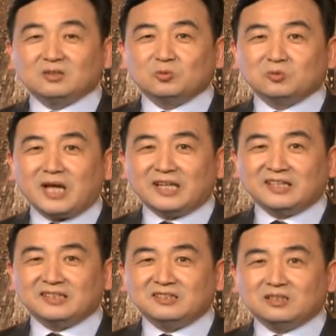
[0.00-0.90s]
姑奶
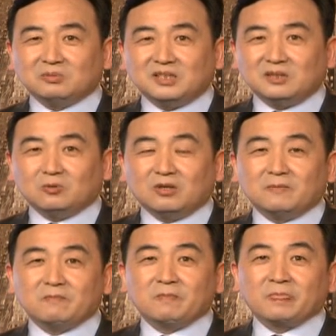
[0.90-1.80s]
奶你惹不起
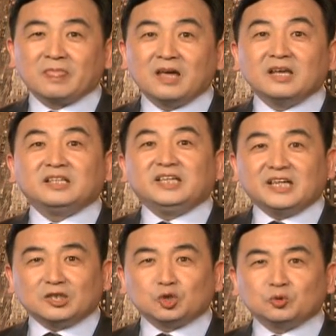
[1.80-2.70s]
我。”
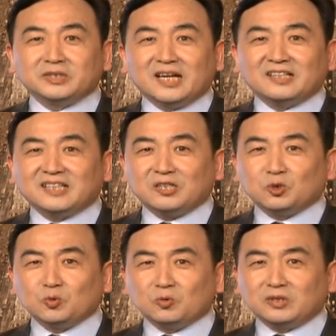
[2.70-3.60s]
也出现了在
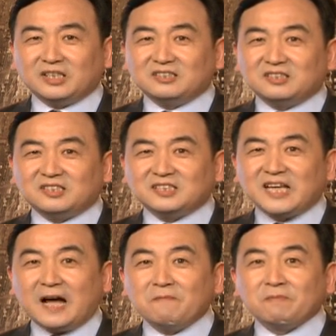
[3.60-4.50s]
中共体制之下，